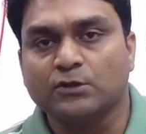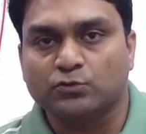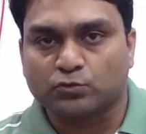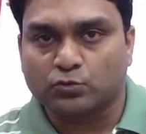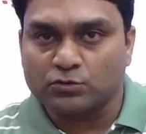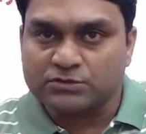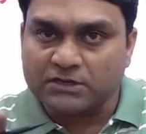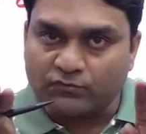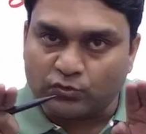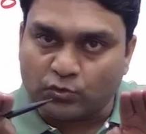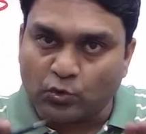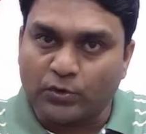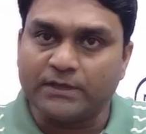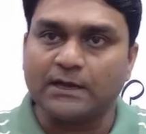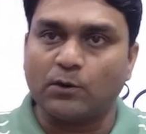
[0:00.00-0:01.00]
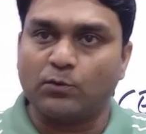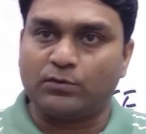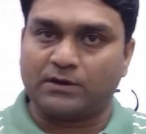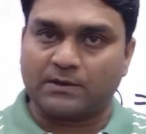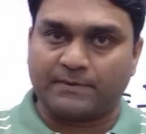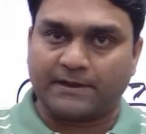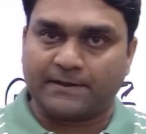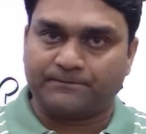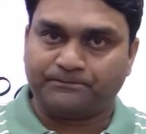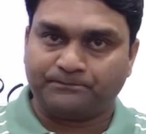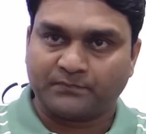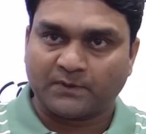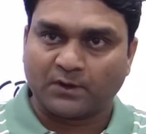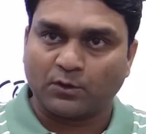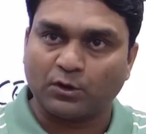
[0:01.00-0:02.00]
तो सिर्फ दो ही आउटकम है
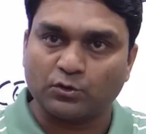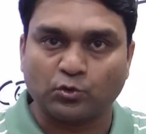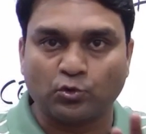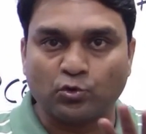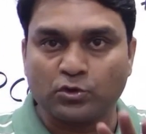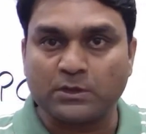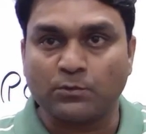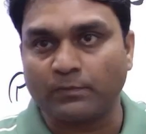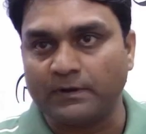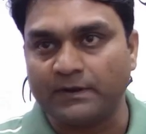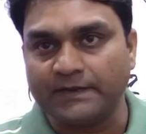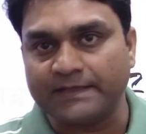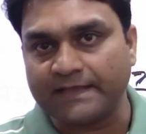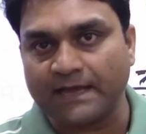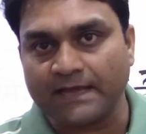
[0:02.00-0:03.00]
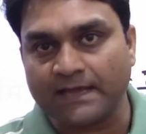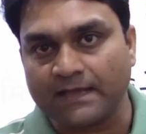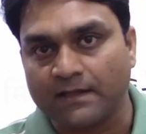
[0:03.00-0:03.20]
और दोनों की प्रोबेबिलिटी क्या है